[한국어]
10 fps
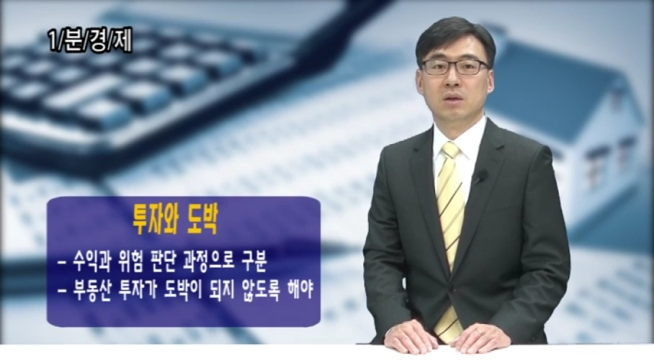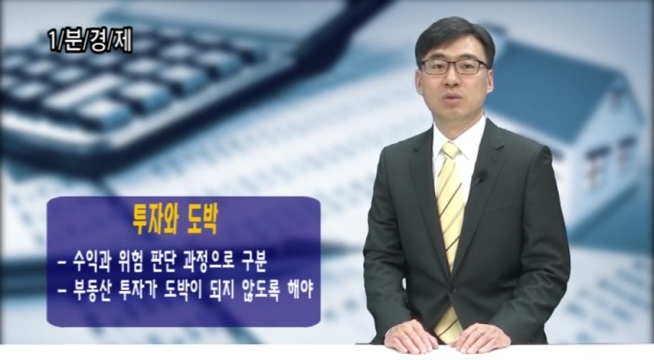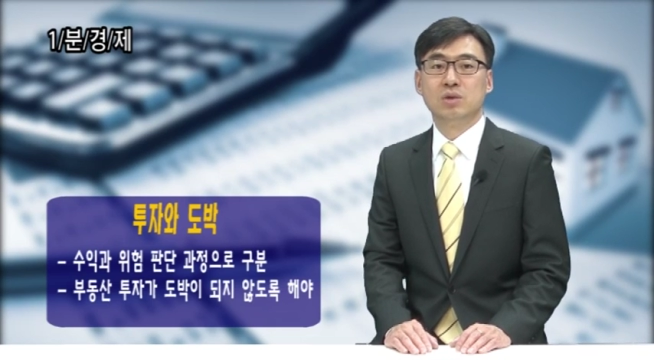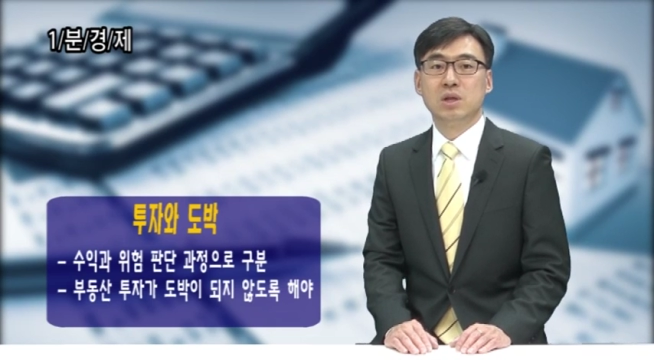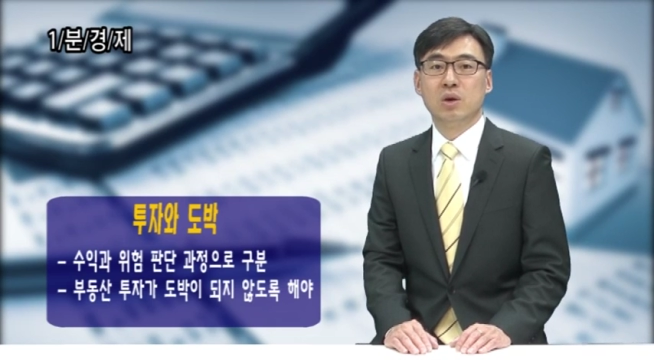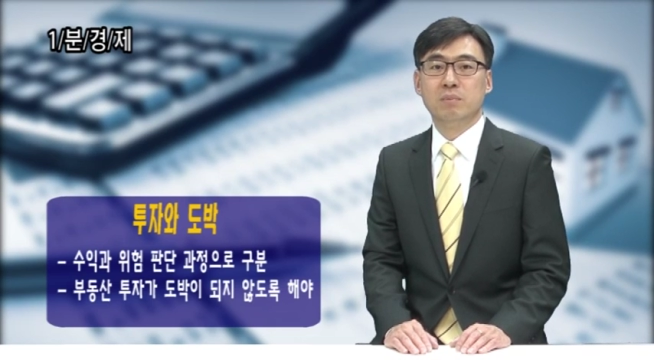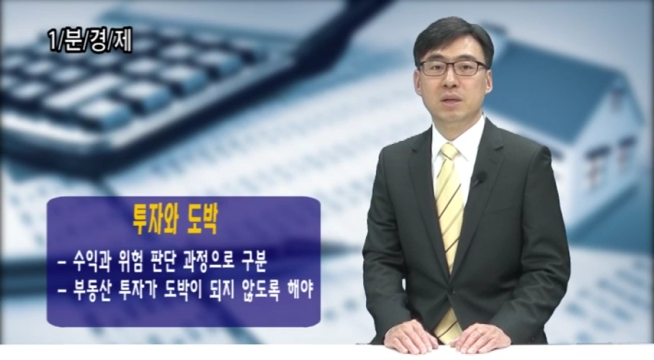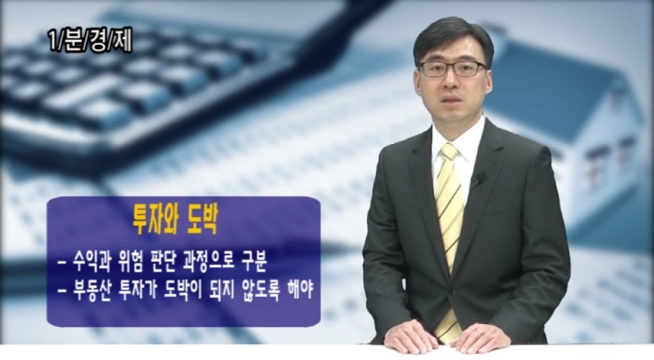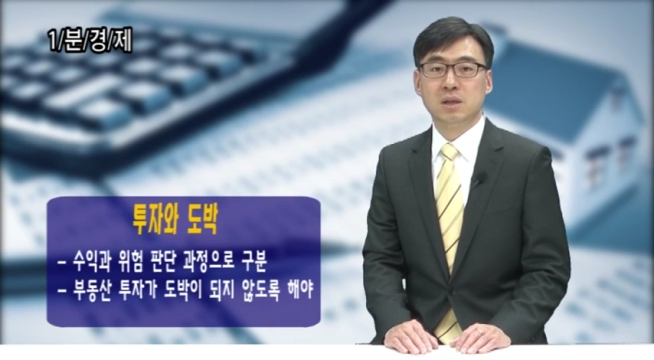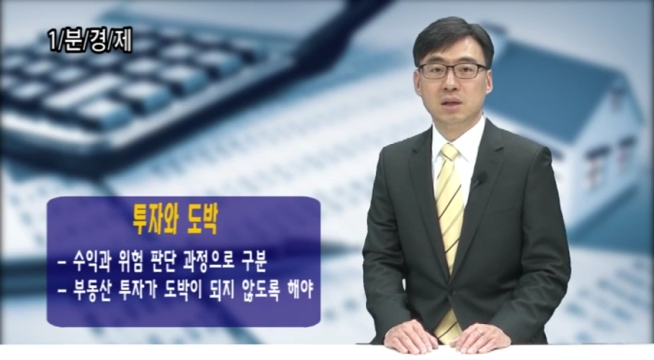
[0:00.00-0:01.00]
투자와
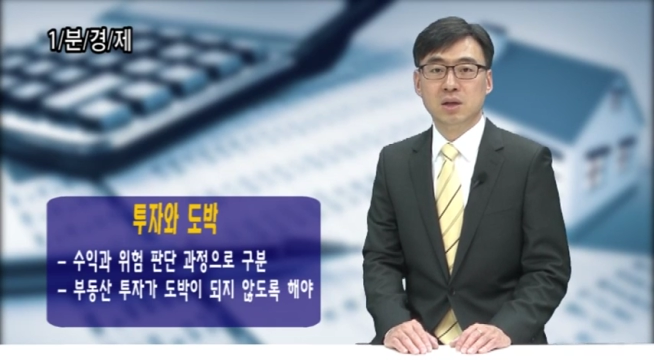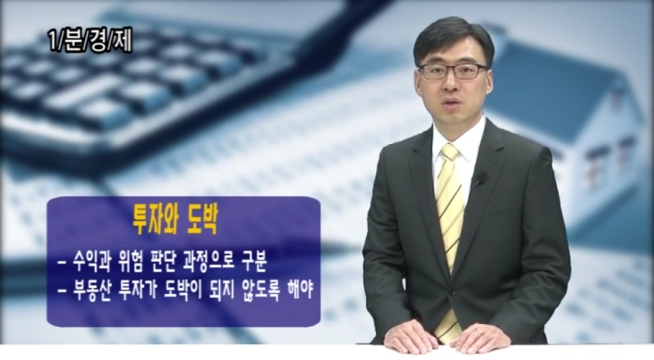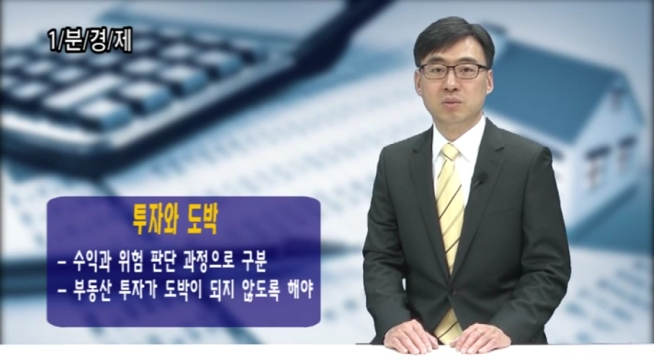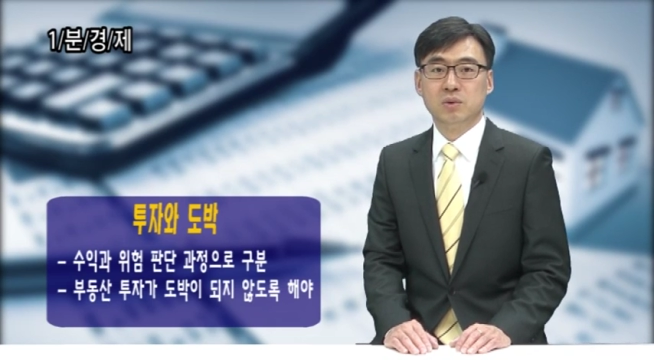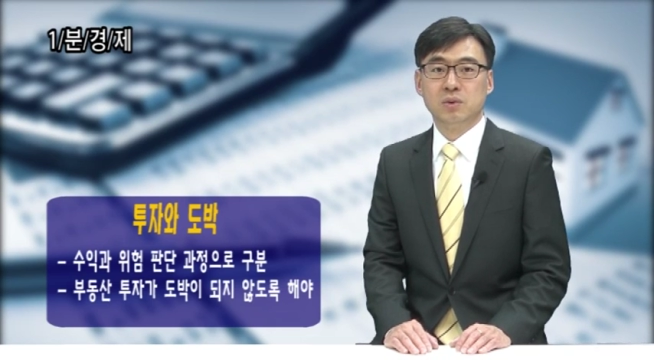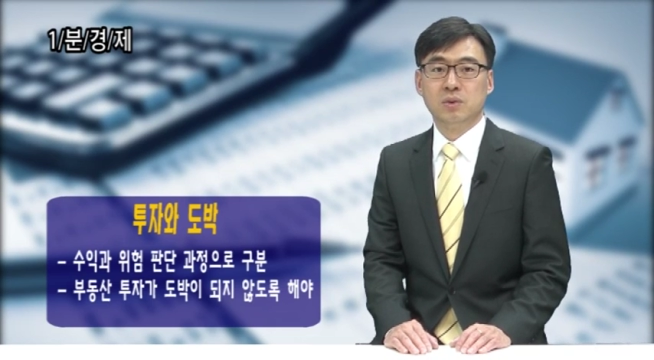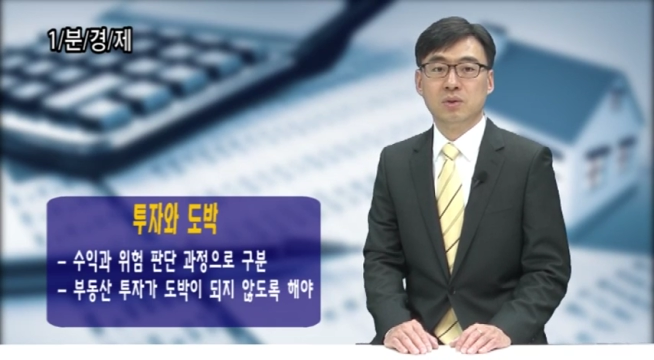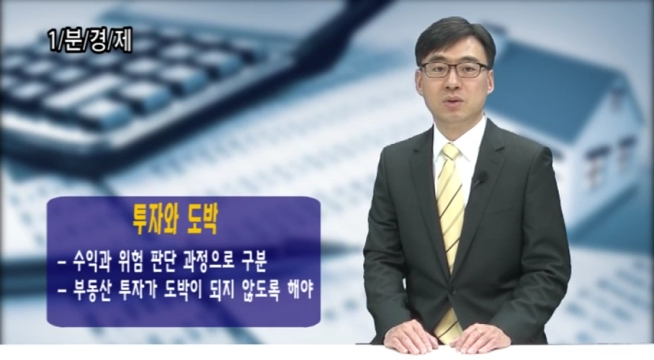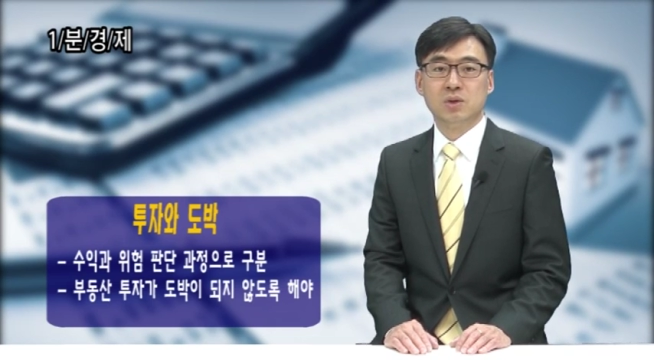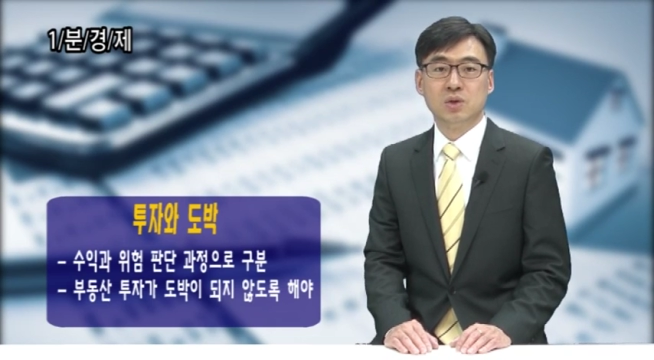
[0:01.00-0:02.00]
비슷한 개념으로
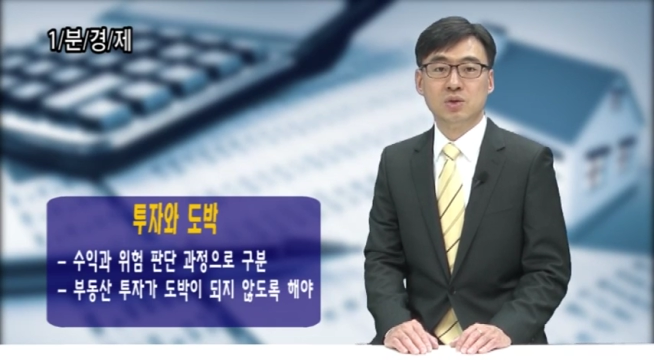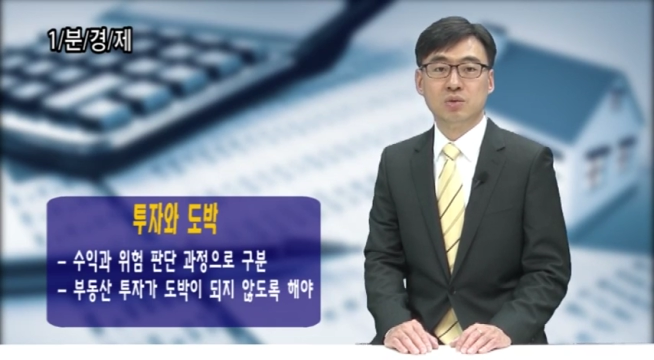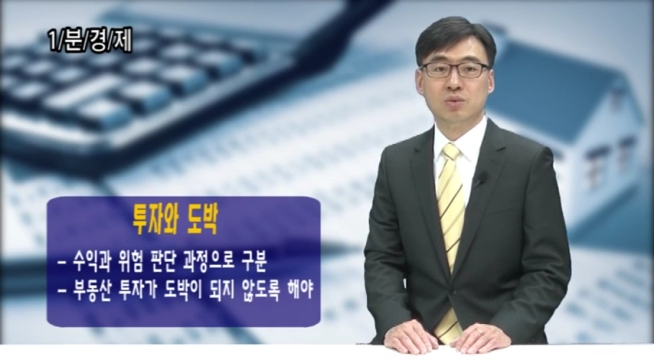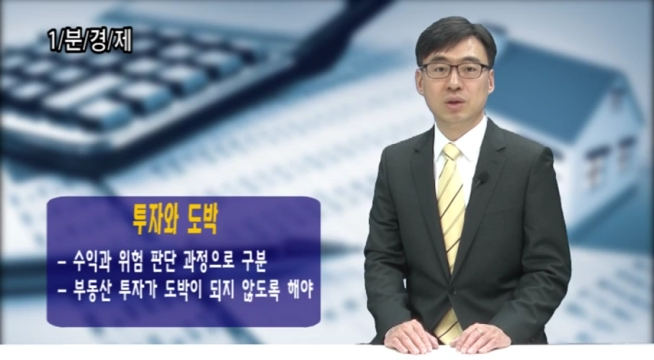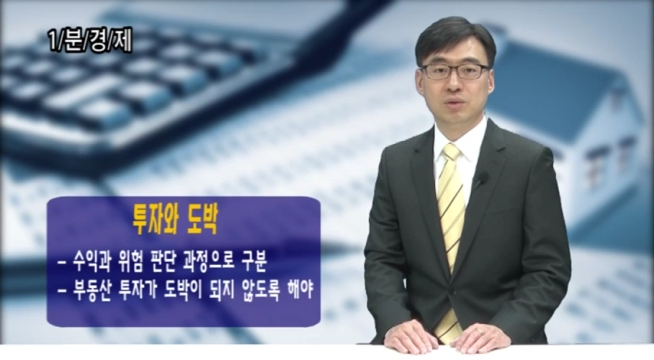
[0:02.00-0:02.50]
저축과